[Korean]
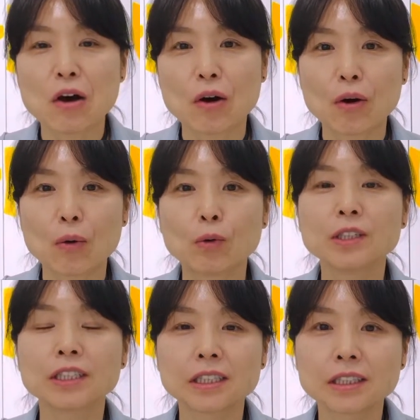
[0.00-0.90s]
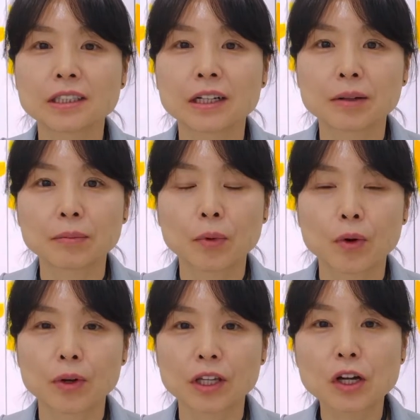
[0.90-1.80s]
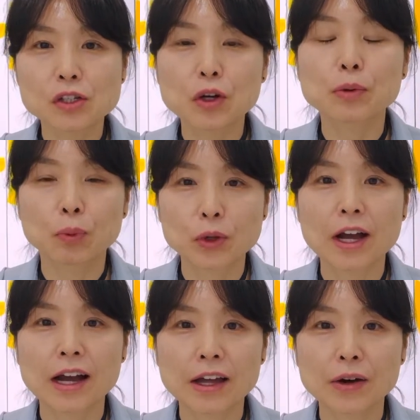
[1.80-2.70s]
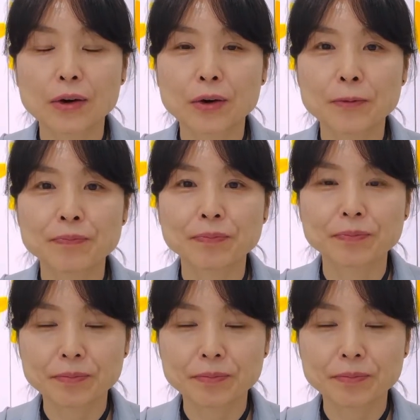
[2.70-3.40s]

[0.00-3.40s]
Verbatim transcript: 어, 오늘 뭐 이것저것 보다가요.